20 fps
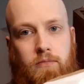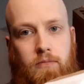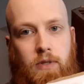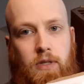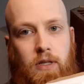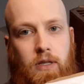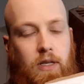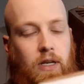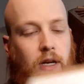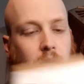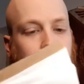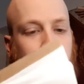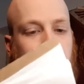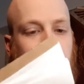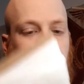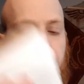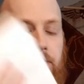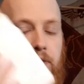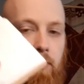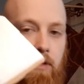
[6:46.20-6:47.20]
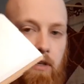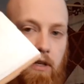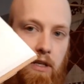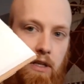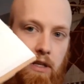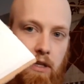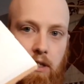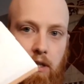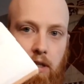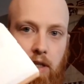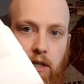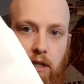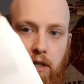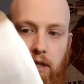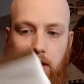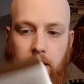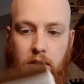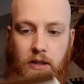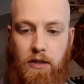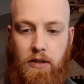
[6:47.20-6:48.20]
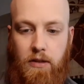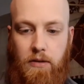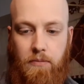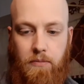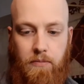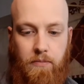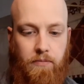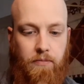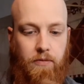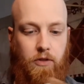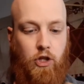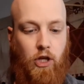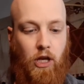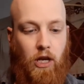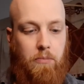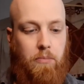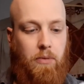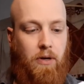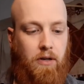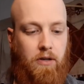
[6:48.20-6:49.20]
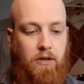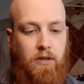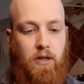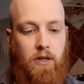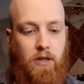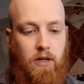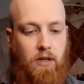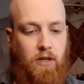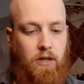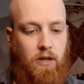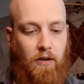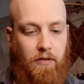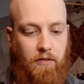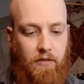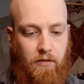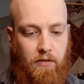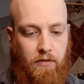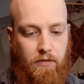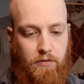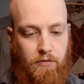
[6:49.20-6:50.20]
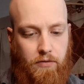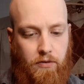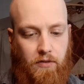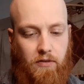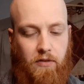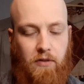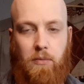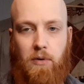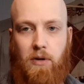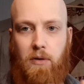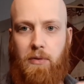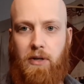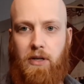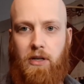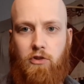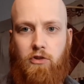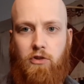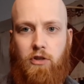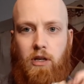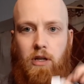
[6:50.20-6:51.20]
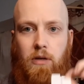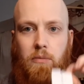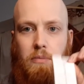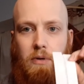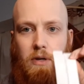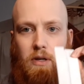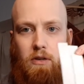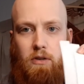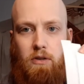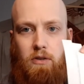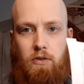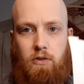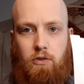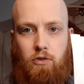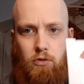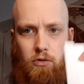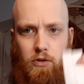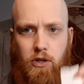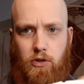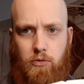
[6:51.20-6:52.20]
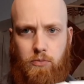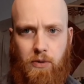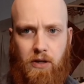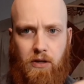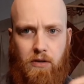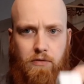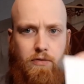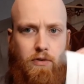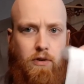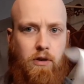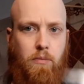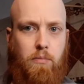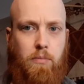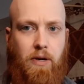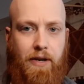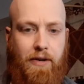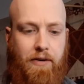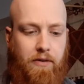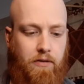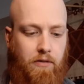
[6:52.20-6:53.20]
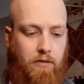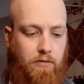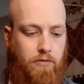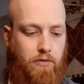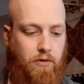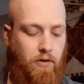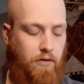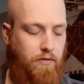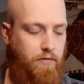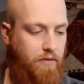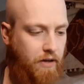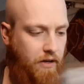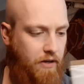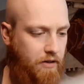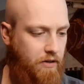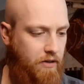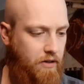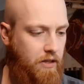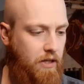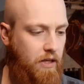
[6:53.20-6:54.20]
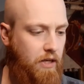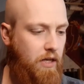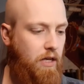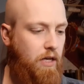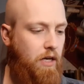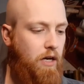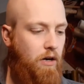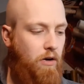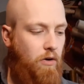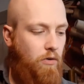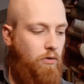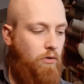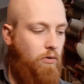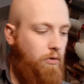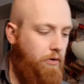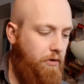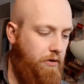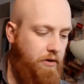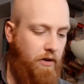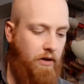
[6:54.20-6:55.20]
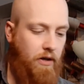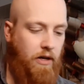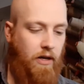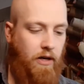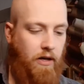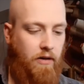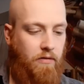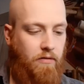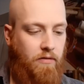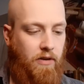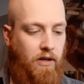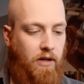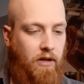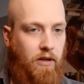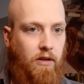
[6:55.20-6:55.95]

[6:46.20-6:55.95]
Da benutze ich hier ähm, Schrägband das ist 40 mm Schrägband, schon entsprechend vorgeplättet und vorgefaltet. Und ein wenig